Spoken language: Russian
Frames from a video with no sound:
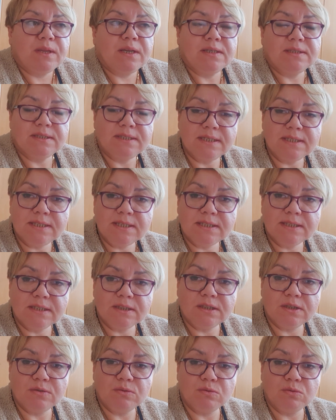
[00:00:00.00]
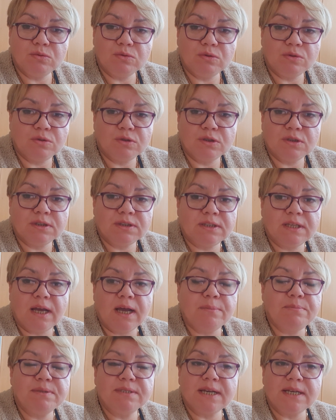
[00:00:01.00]
здесь, если ты
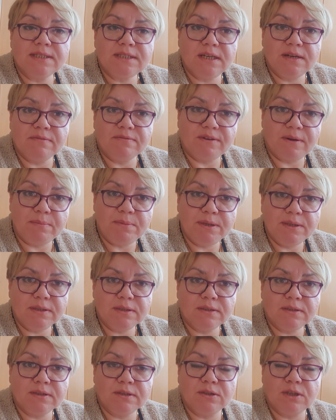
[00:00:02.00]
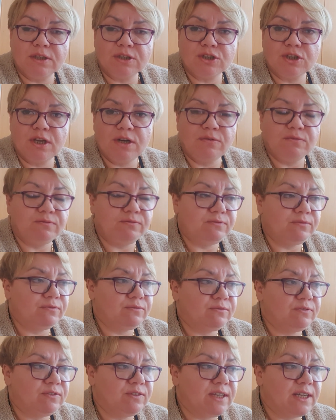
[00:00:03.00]
обязательно в обед, ты должна
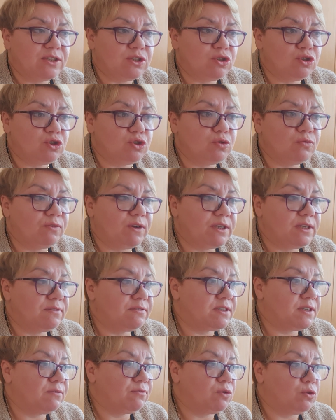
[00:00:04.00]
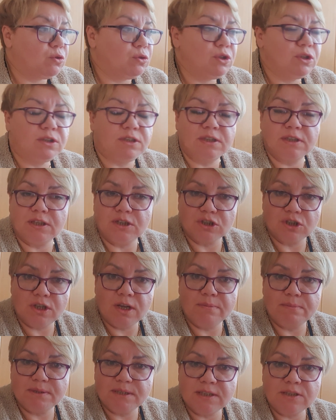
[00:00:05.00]
в 12 часов, они все выходят, ты должна
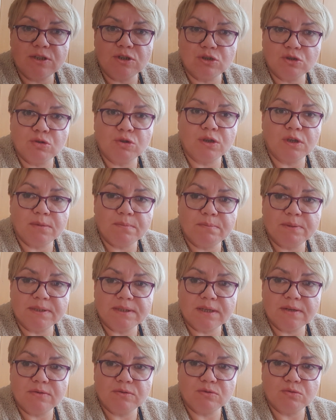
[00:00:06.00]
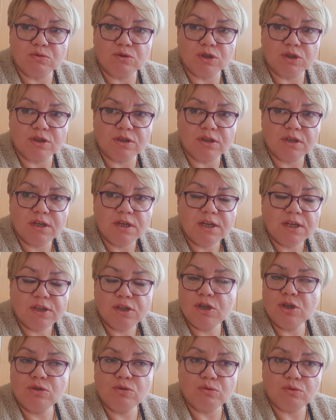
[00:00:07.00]
обязательно что-то им поставить кушать.
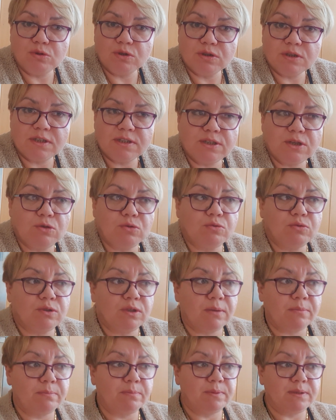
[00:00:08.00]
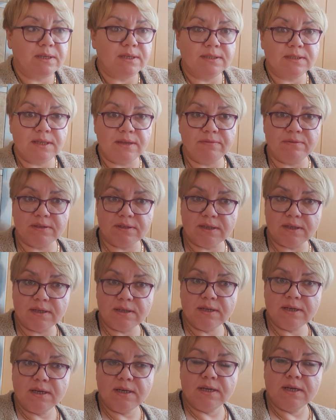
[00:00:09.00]
Нет у них здесь столовой. Есть, наверное,
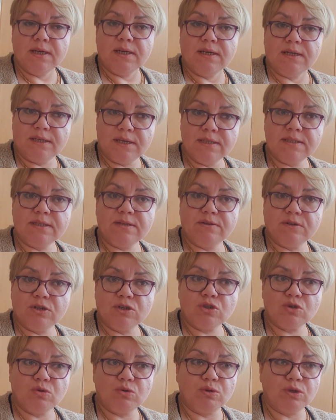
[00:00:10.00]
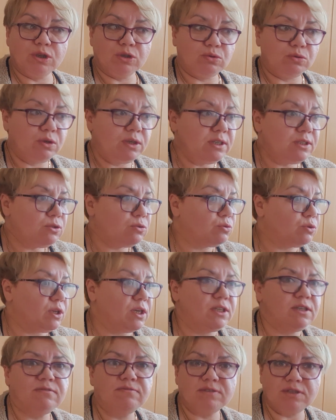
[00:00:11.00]
есть, наверное, школа, которая есть, но
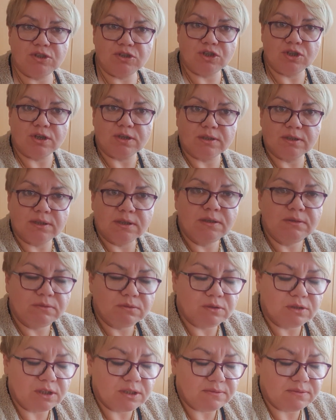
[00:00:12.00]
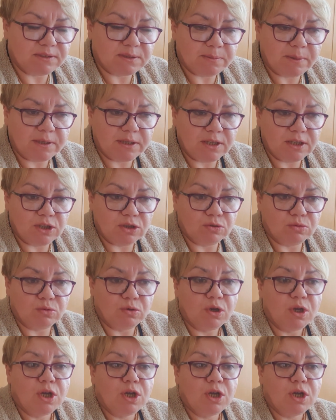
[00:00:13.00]
я не встречала, да, вот здесь в Испании нету.